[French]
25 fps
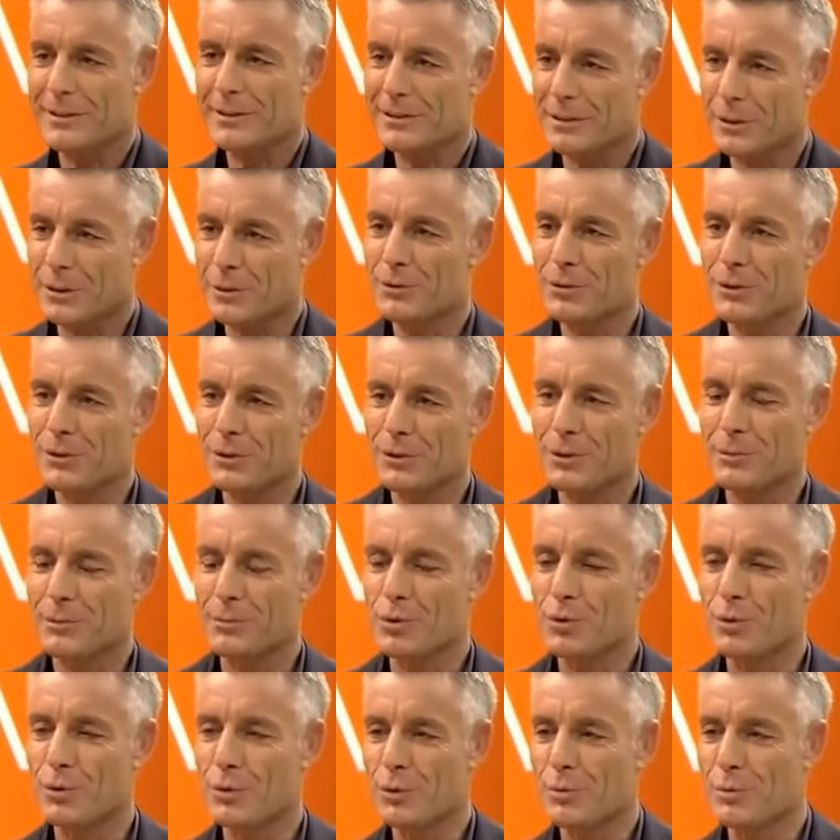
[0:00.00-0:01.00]
Je vous
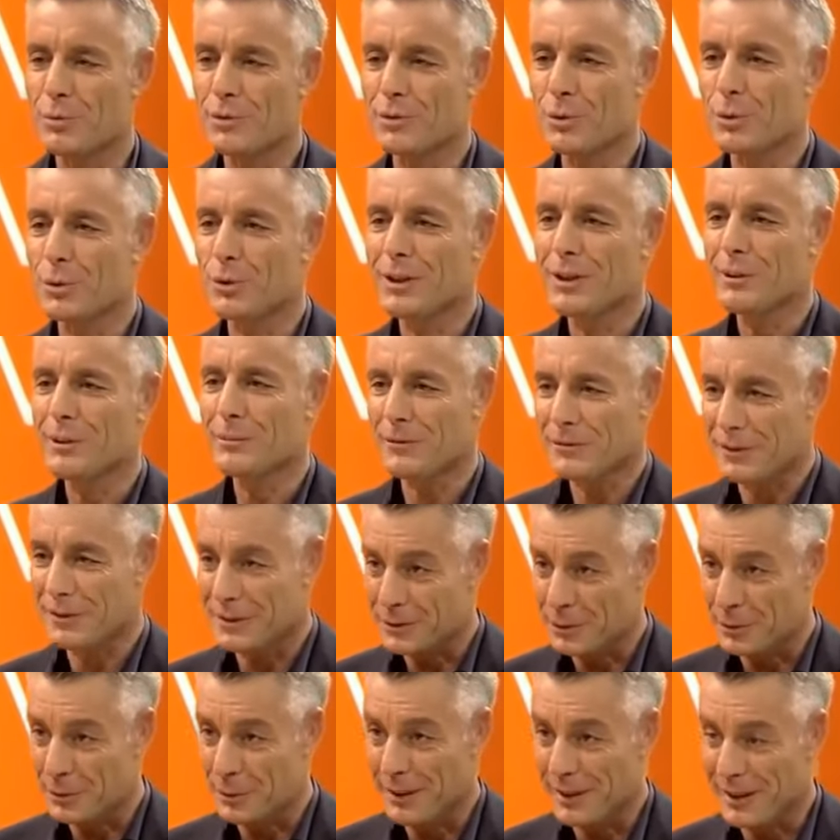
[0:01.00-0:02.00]
remercie donc d'être venu
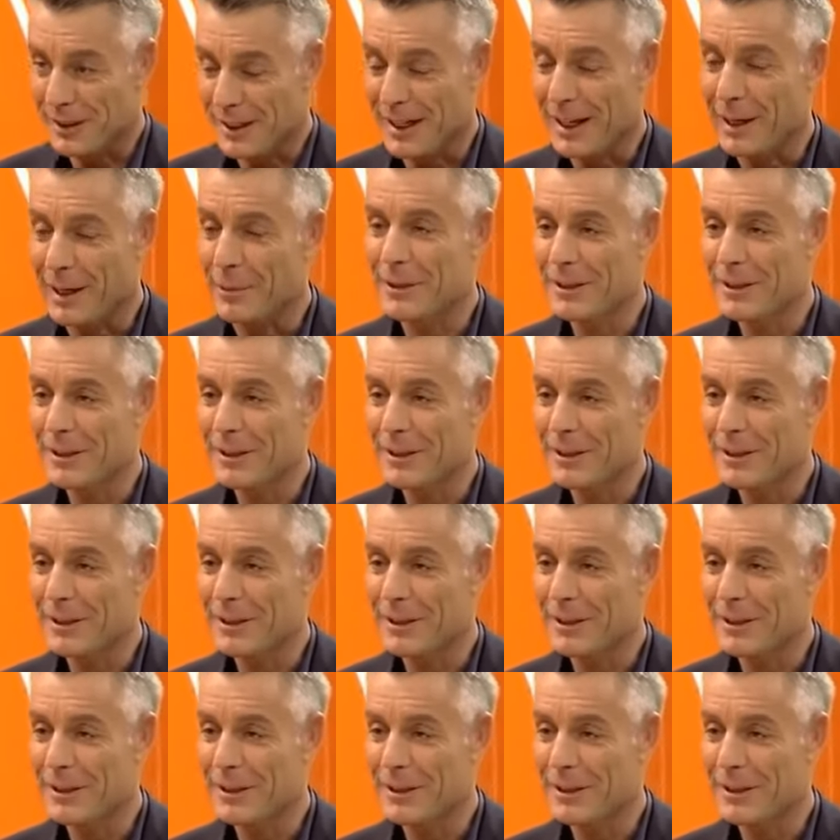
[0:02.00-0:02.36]
nous expliquer